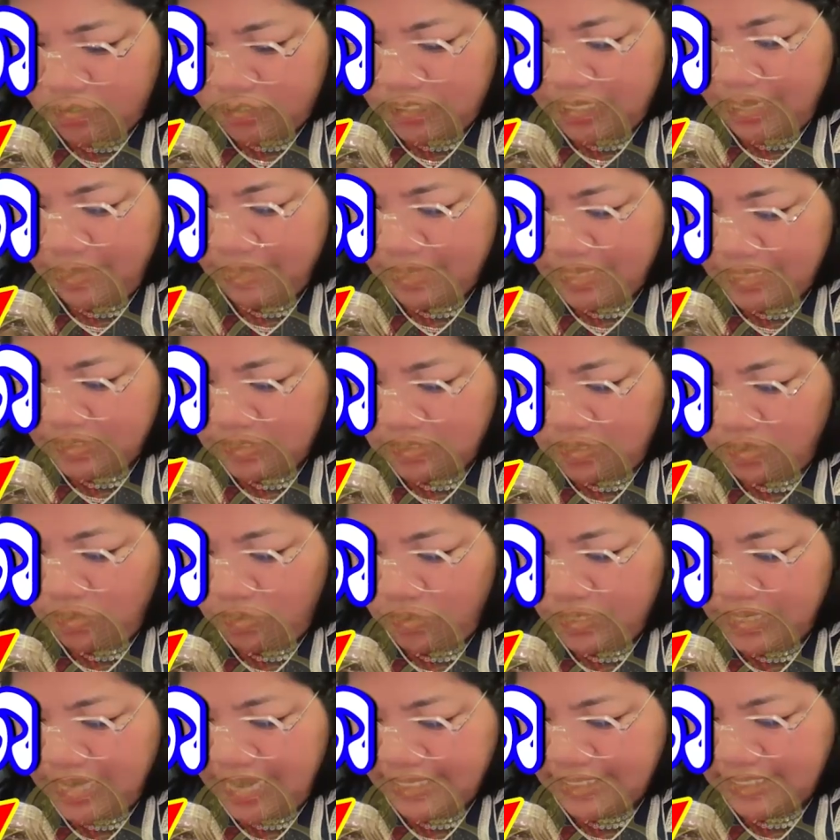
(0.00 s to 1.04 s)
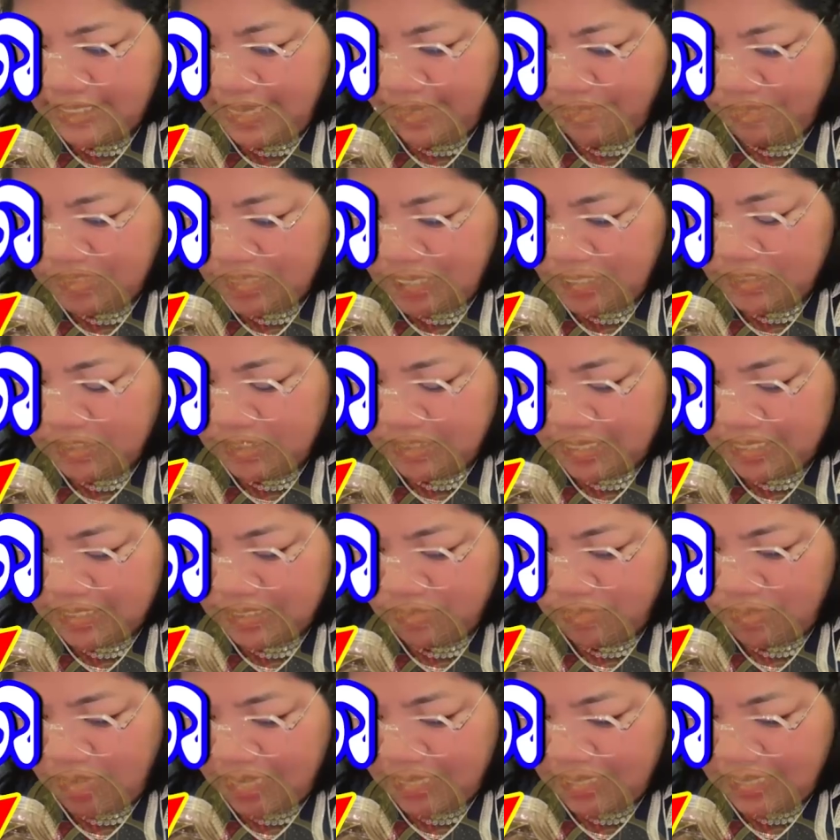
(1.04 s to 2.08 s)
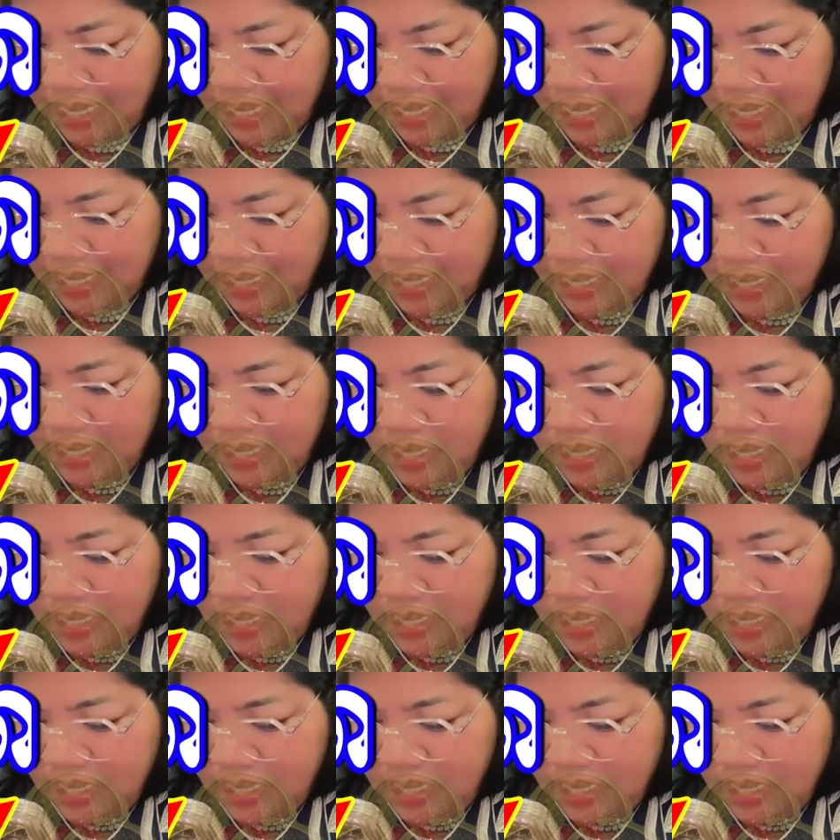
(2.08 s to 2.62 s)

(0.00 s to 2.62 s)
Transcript: chân nam na do lôi đặt chân nam chạy rồi để xong ăn cá